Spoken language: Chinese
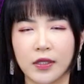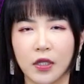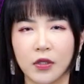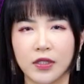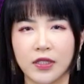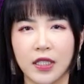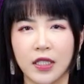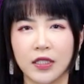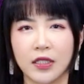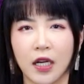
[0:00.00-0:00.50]
到
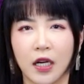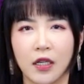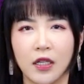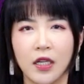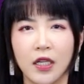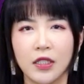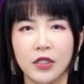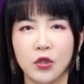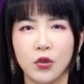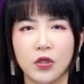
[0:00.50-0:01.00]
线上，
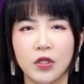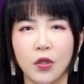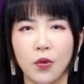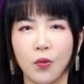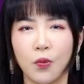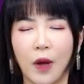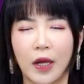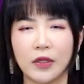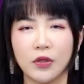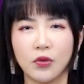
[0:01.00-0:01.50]
就是
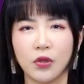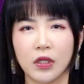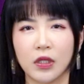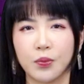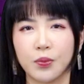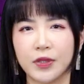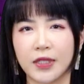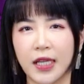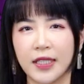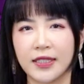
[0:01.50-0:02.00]
完全的
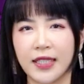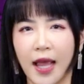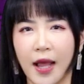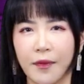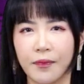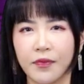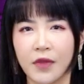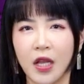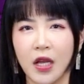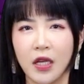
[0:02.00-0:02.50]
不参
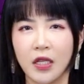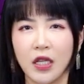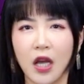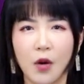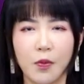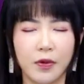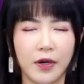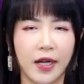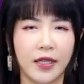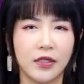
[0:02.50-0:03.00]
加，
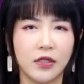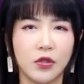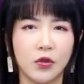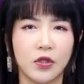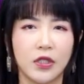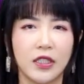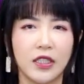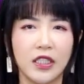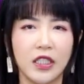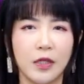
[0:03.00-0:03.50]
要不然就
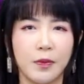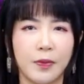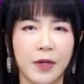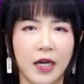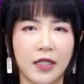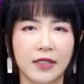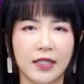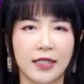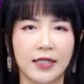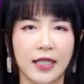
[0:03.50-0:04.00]
是一
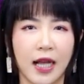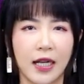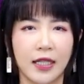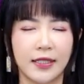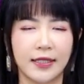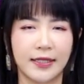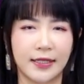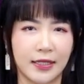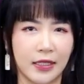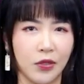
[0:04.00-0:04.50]
边在家
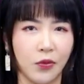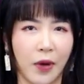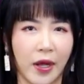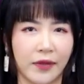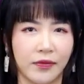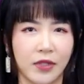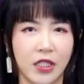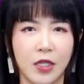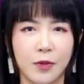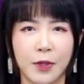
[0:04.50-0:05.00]
里洗
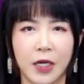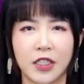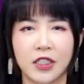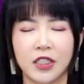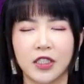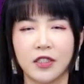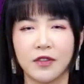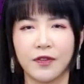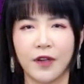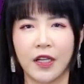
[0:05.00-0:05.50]
碗，一边
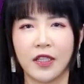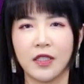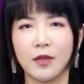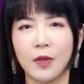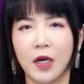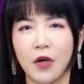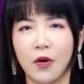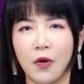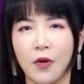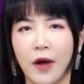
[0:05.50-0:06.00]
吃饭，一
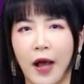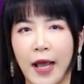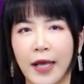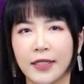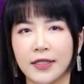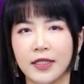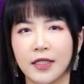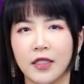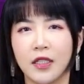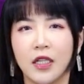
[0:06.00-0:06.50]
边哄
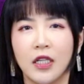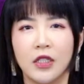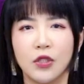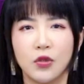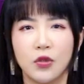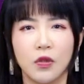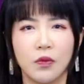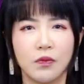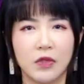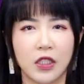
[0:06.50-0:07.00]
孩
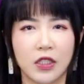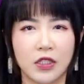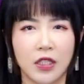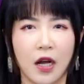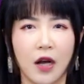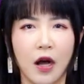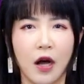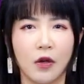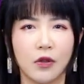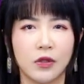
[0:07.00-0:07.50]
子，z o o m 的
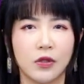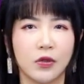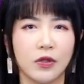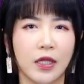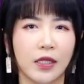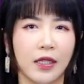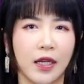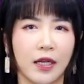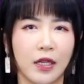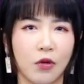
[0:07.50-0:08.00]
账号就
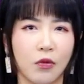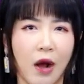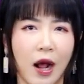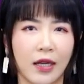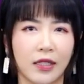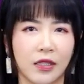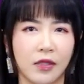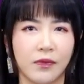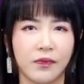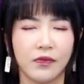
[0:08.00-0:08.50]
在那里
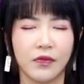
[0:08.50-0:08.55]
挂着，